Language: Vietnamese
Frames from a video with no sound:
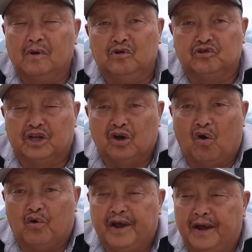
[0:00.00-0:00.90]
nó tiền
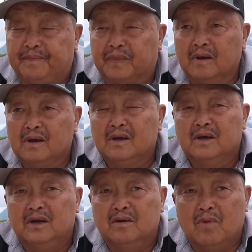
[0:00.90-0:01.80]
cổ nè
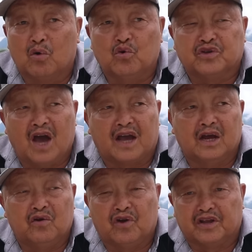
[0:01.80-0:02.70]
nếu mà cú cha
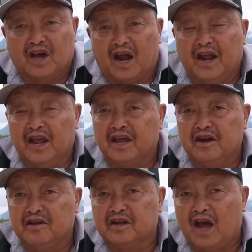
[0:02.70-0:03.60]
kia nó đã trả đây thì
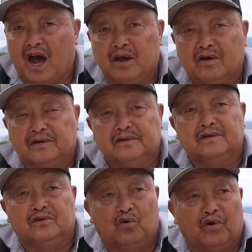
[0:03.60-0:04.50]
nên chỉ trả
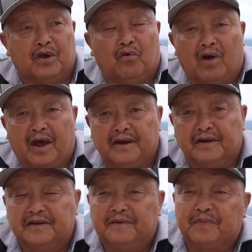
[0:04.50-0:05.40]
yếu ở chỉ ủa lại
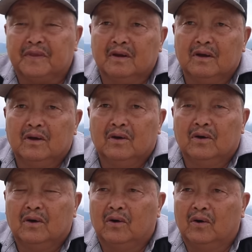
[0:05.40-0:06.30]
chứ.
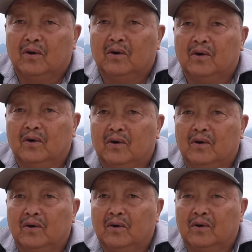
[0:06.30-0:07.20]

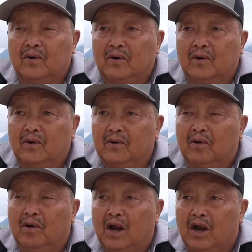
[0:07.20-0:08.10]
ô
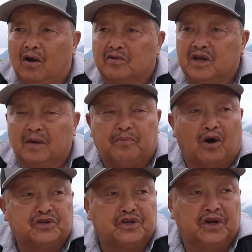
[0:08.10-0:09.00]
nó lại lo tiền
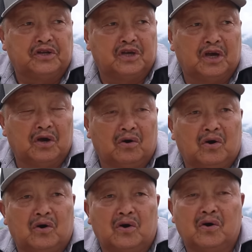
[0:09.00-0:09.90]
bỏ chơi chơi
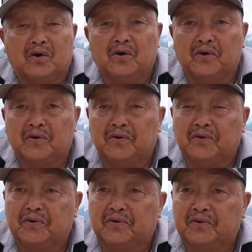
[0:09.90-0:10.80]

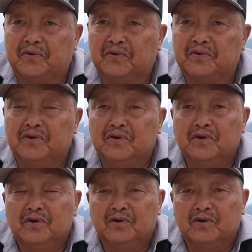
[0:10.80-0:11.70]
ô
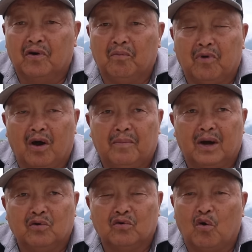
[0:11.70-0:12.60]
gom lo
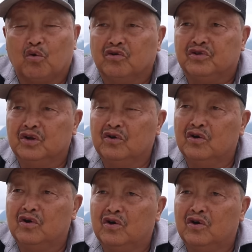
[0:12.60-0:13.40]
mà rong gốc cực chứ đó